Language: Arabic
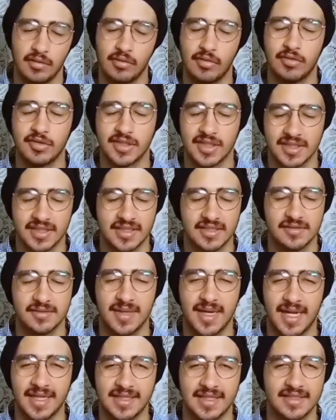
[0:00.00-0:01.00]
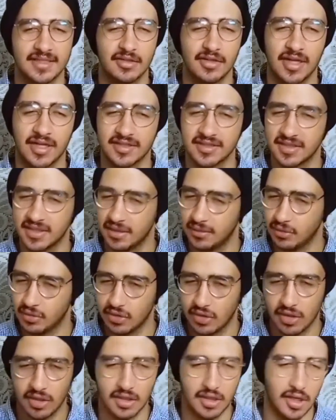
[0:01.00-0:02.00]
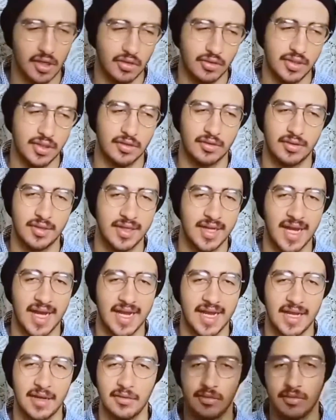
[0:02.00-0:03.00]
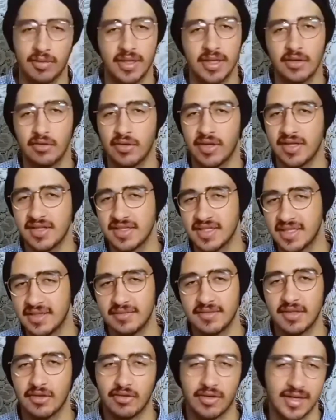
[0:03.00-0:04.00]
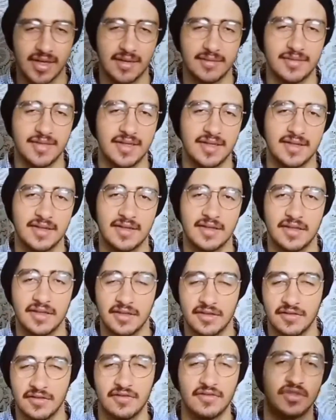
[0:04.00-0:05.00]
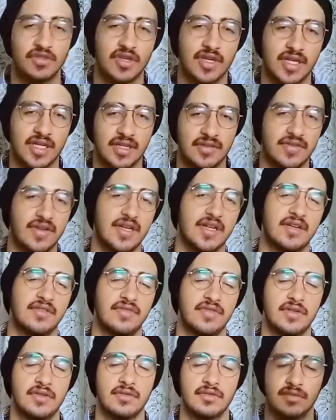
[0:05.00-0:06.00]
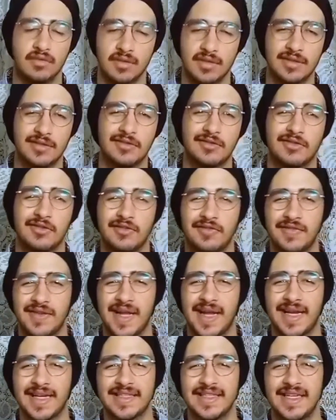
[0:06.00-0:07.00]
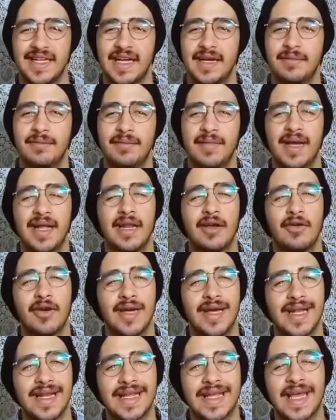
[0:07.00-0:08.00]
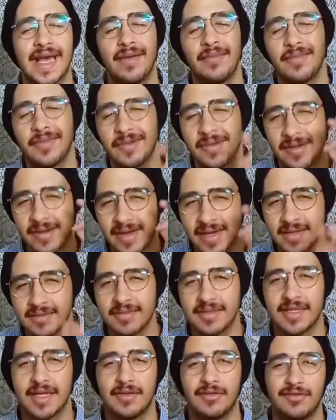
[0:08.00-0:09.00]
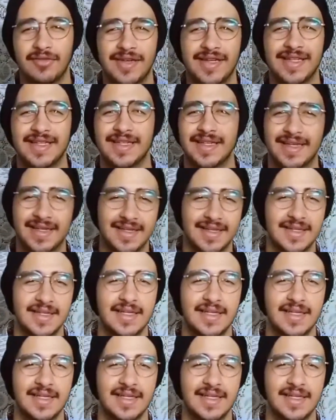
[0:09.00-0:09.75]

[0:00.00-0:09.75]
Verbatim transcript: المهم مش عايزين نسبه الاحداث اقول لك السعر المتوقع واقول لك كل حاجه عن الموبايل وهينزل امتى والكلام ده شويه كده في اخر الفيديو ندخل في الحاجات الاهم الا وهي الكاميرات بتاع الموبايل ده